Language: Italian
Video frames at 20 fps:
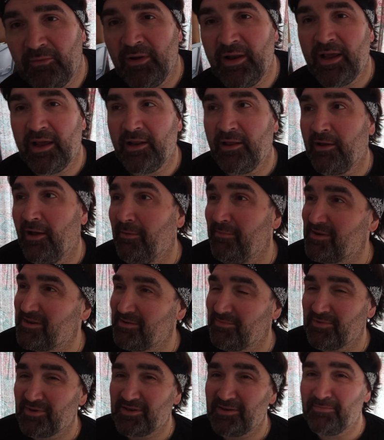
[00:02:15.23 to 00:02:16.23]
quelli che dicono, eh, ma
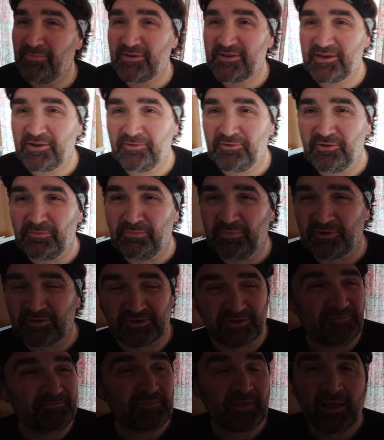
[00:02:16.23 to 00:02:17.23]
siamo sempre al secondo
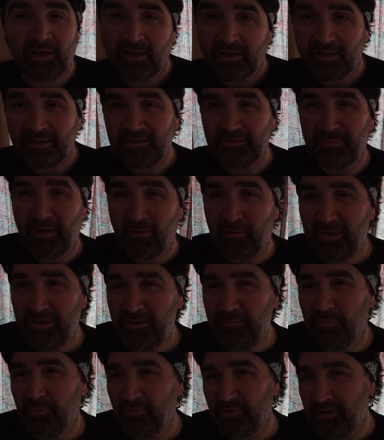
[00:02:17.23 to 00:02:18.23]
posto. Sì, ma
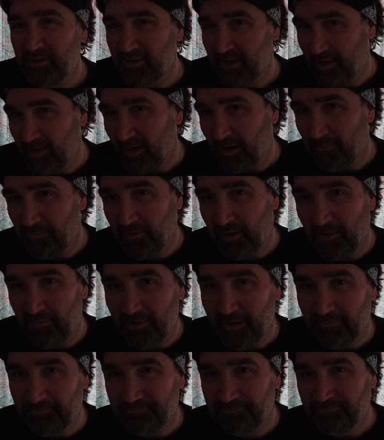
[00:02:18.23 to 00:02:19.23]
quanti punti sei dalla
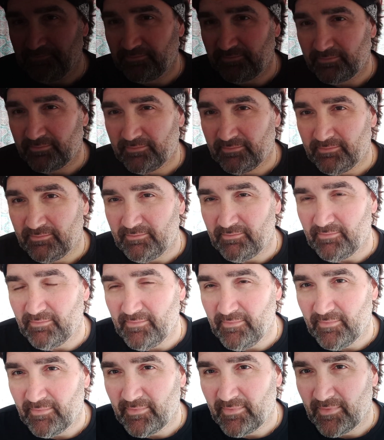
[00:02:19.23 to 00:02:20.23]
prima?
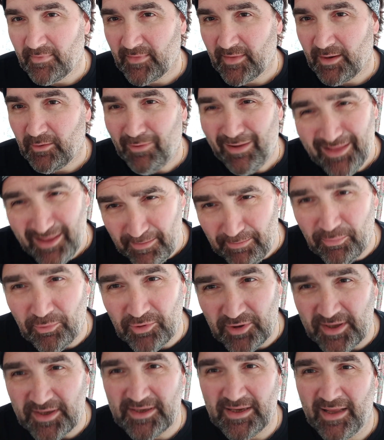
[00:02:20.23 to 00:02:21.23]
Quanti
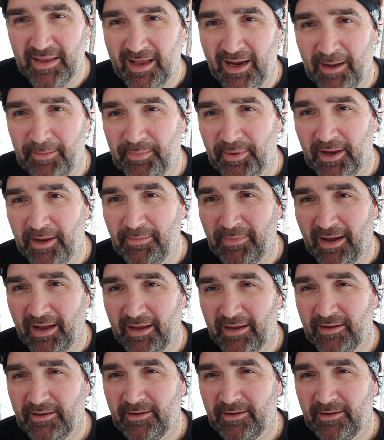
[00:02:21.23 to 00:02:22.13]
punti sei dalla prima?